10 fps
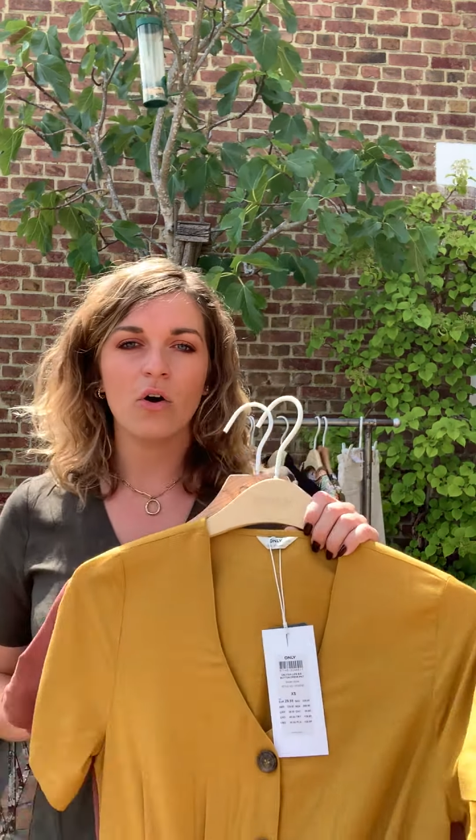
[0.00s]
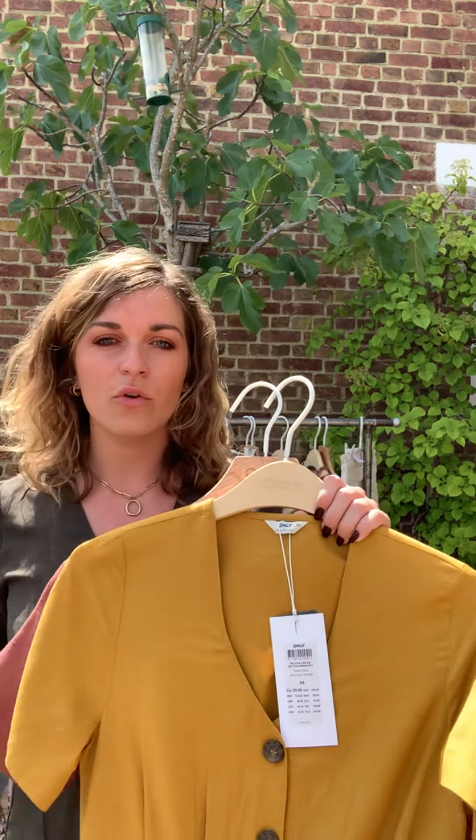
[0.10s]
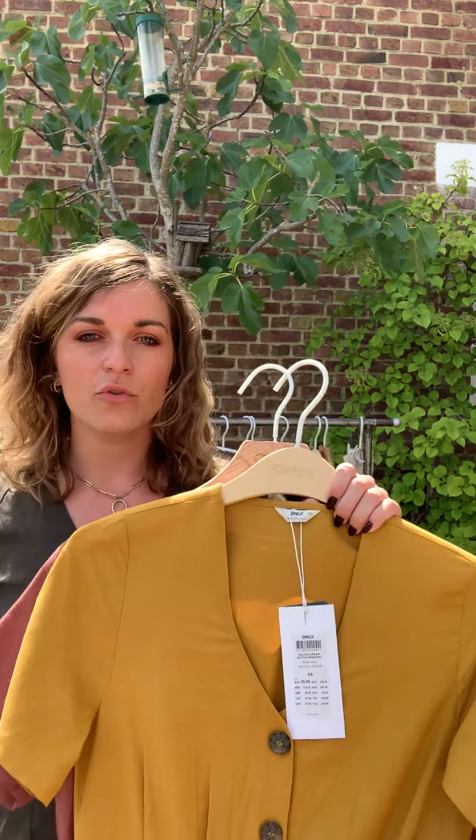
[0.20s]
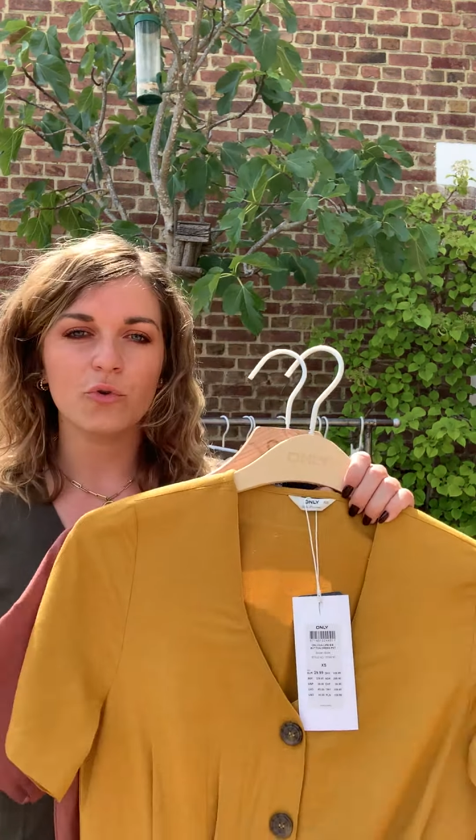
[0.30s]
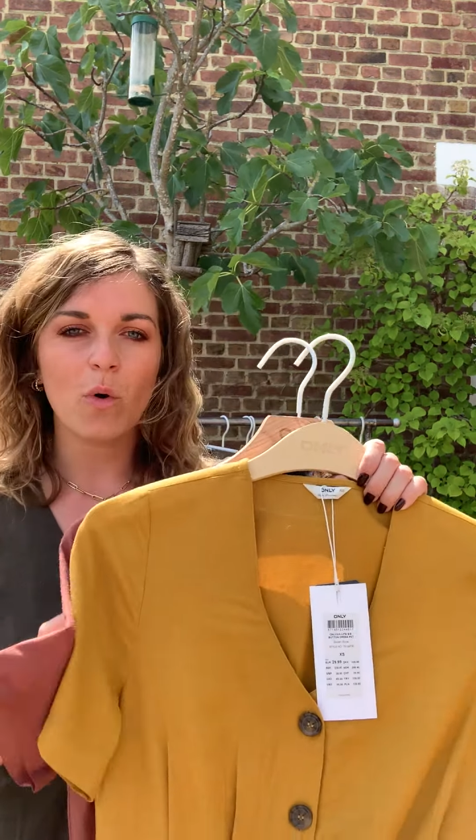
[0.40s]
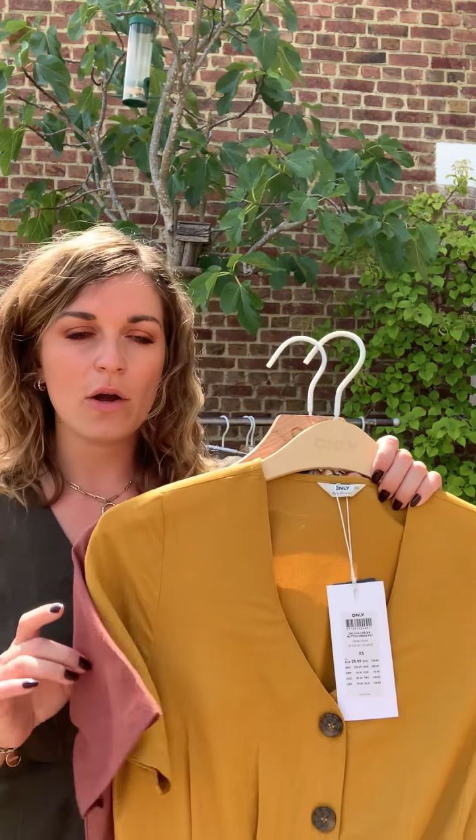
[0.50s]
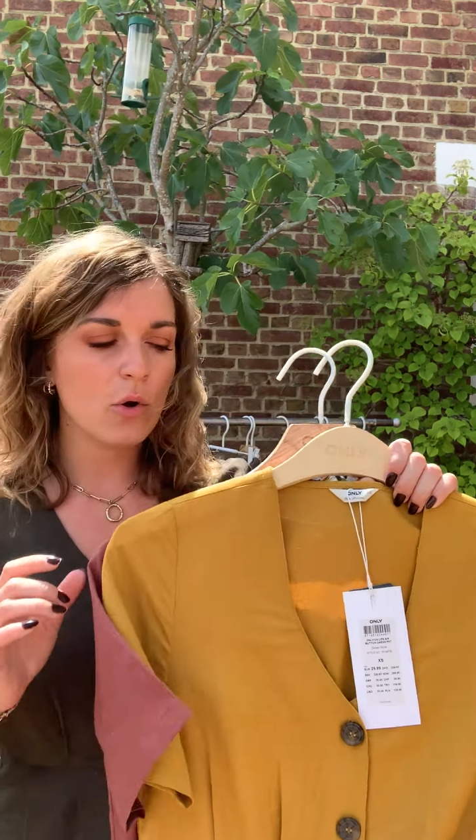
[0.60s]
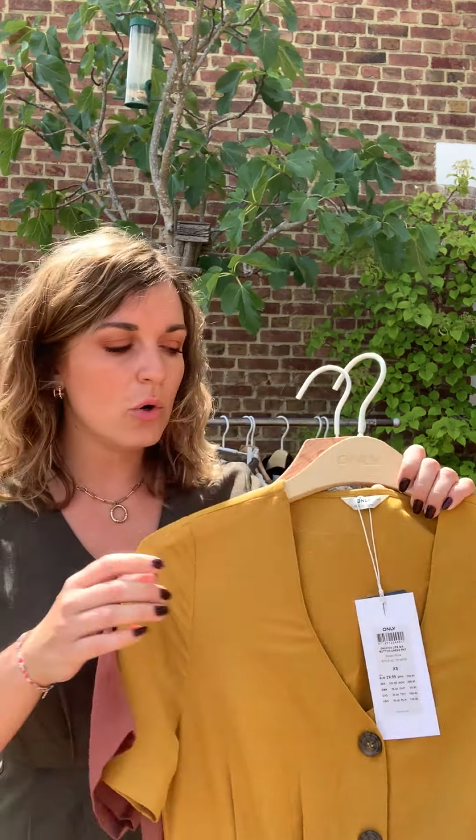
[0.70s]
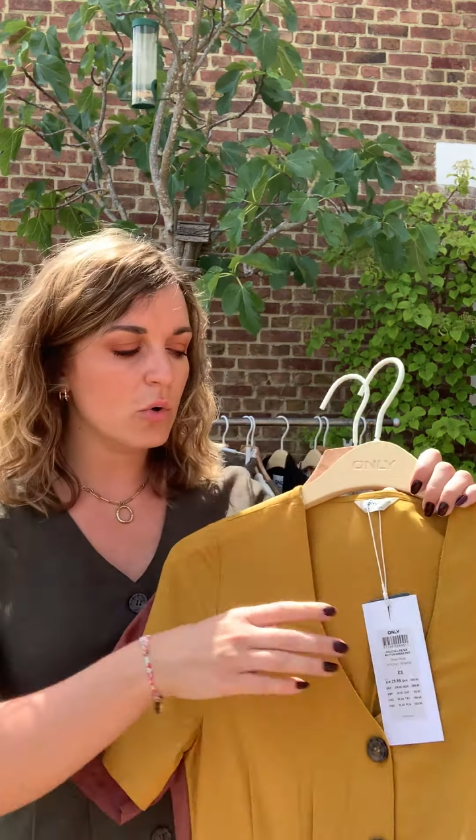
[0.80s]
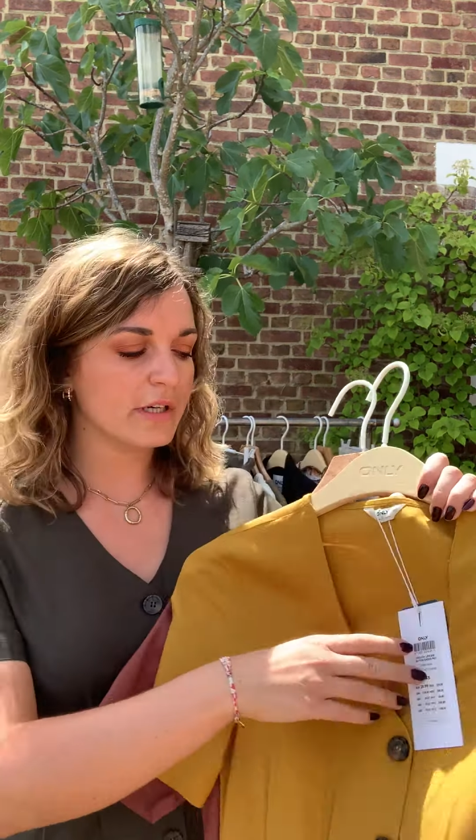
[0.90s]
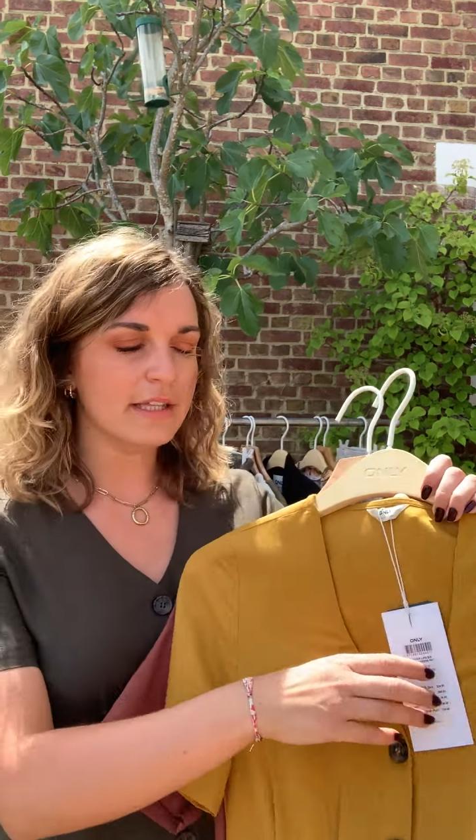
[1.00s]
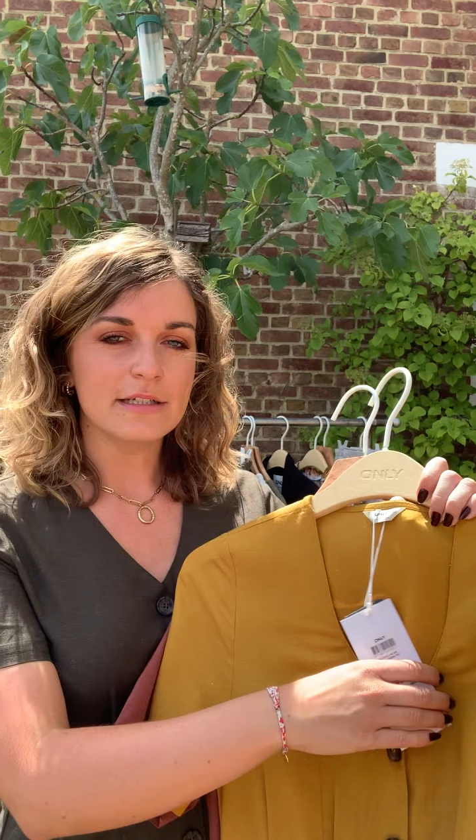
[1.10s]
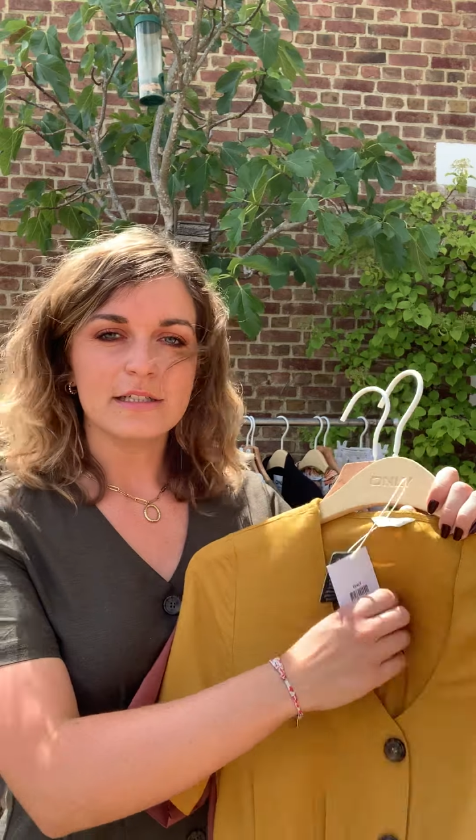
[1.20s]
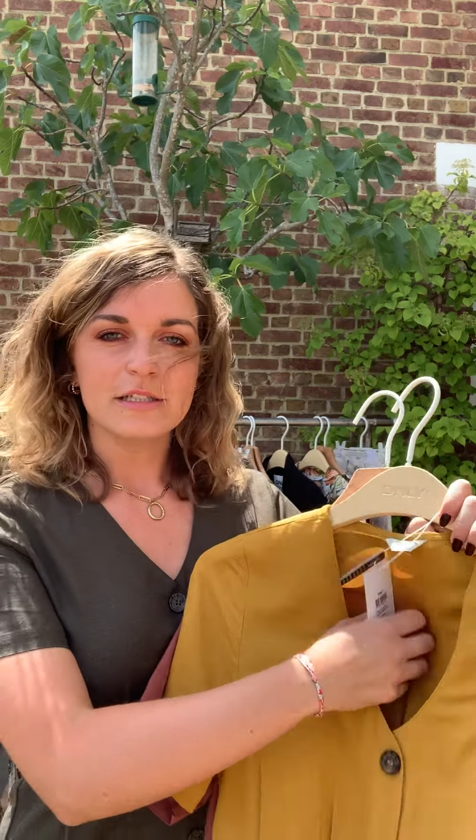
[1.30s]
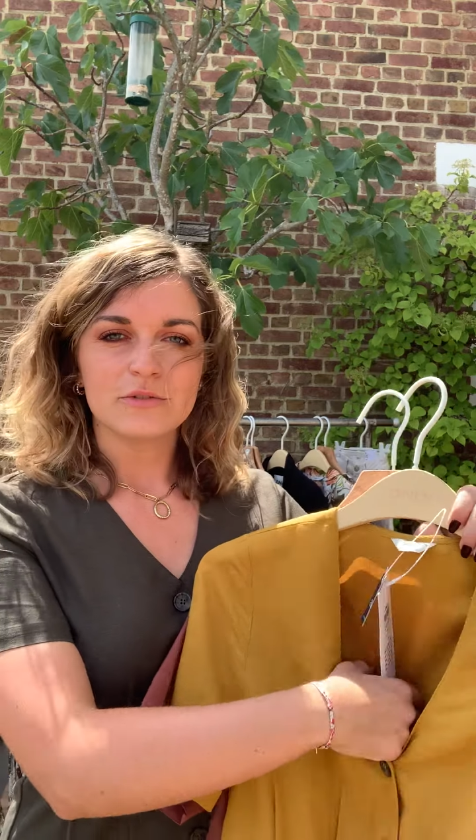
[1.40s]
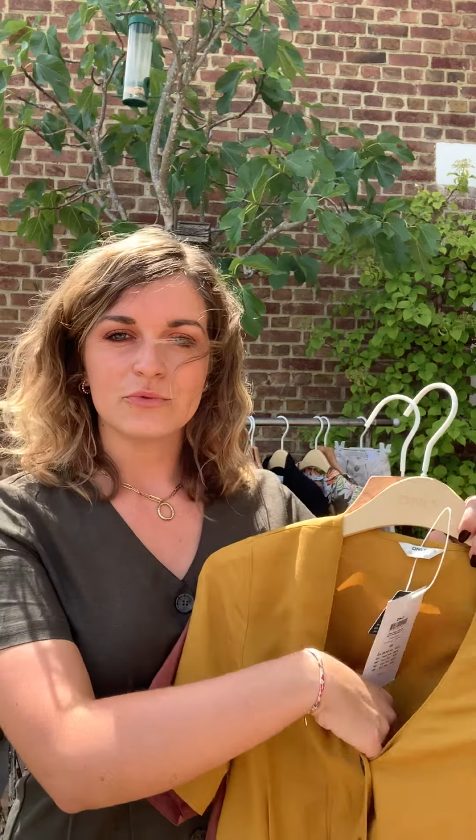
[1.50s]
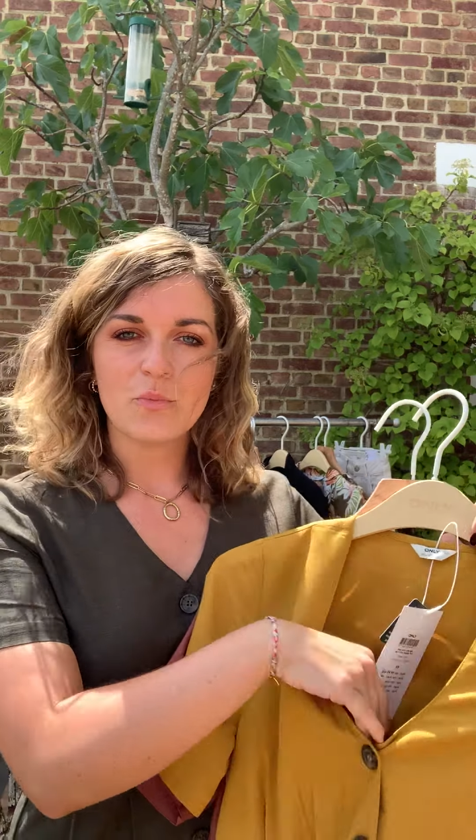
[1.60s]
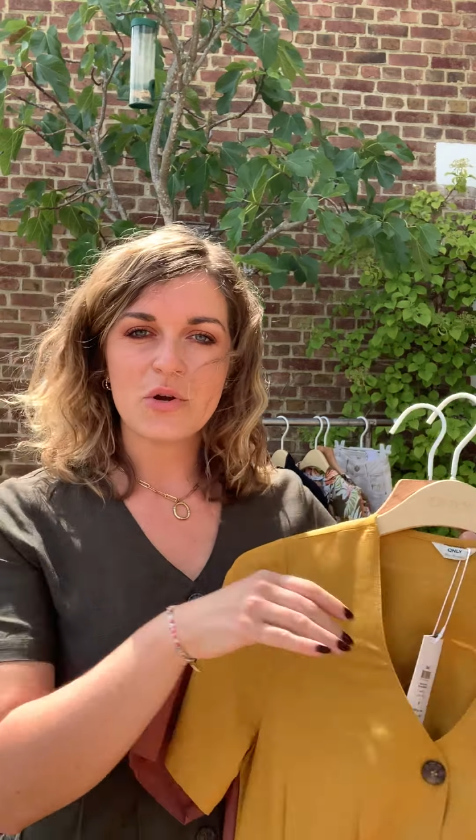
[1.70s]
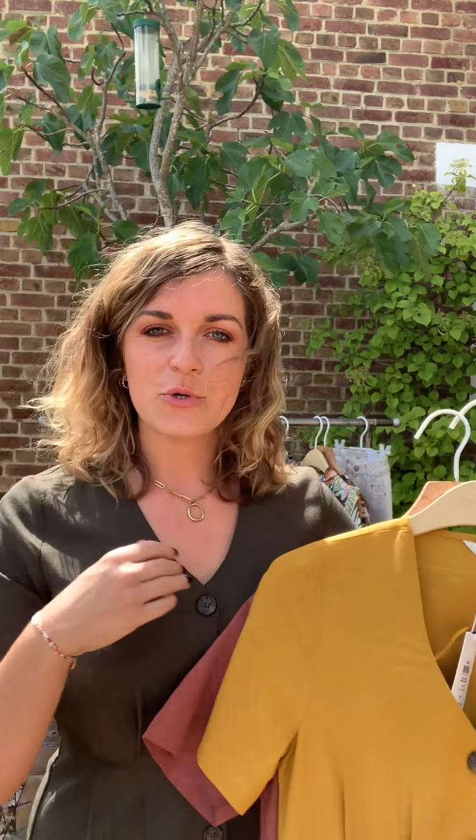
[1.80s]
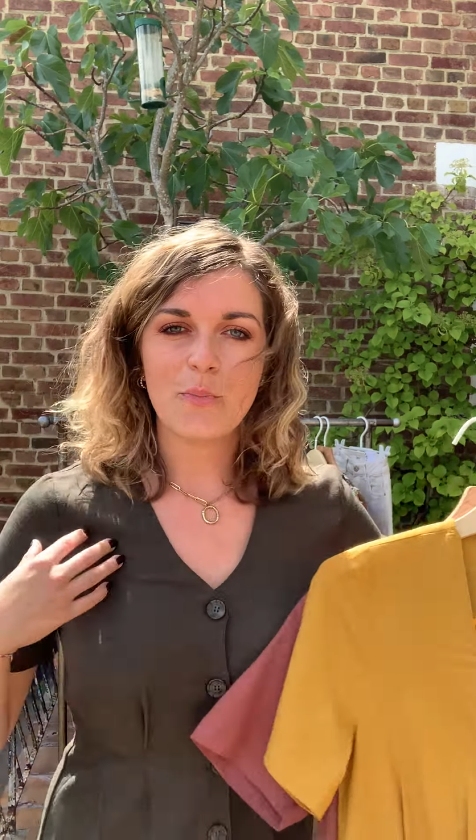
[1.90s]
en trois coloris.
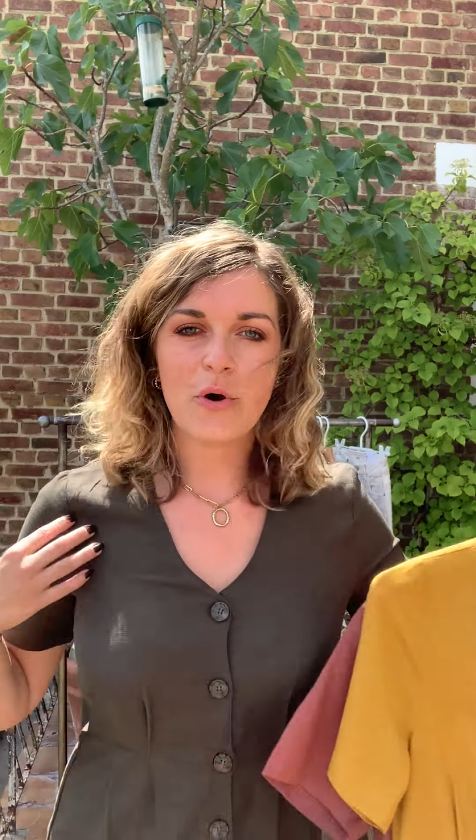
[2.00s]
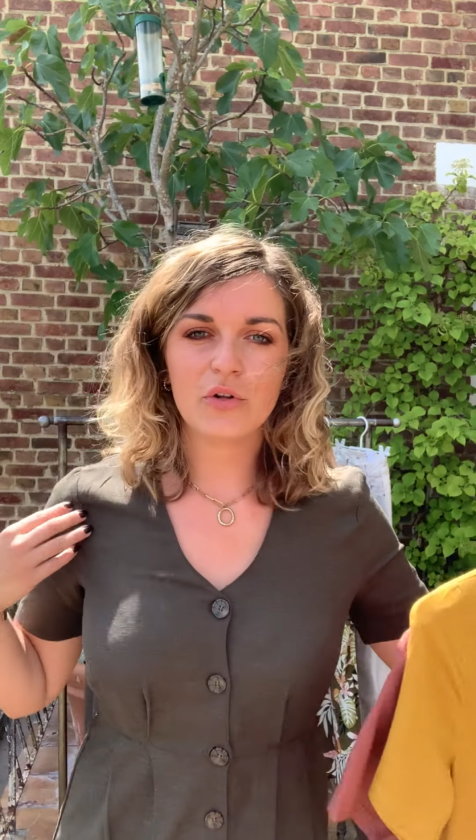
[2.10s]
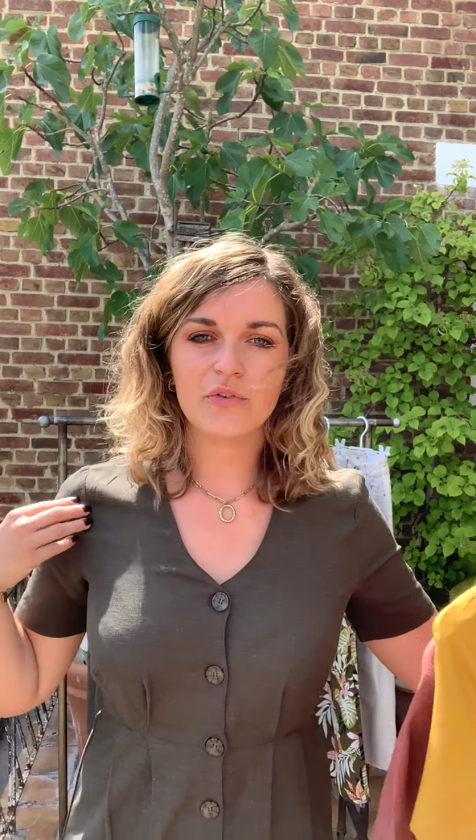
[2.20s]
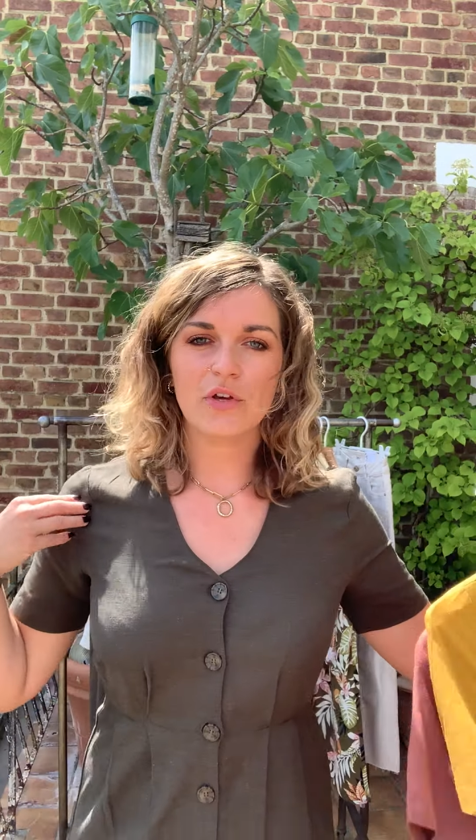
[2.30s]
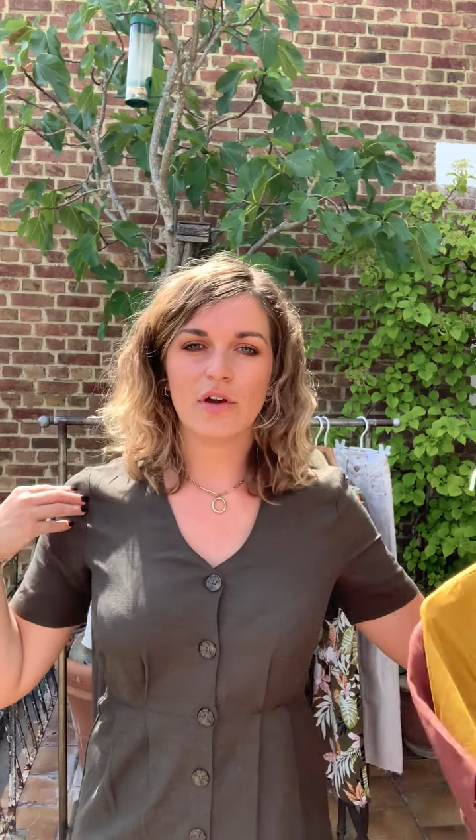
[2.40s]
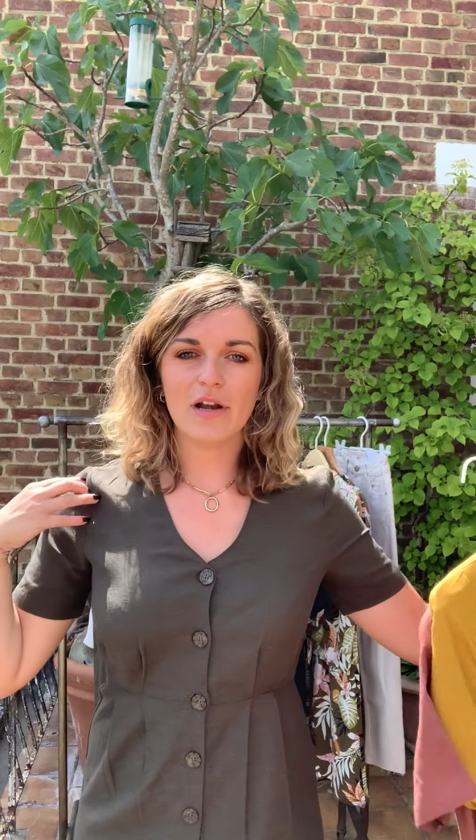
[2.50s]
moi, je porte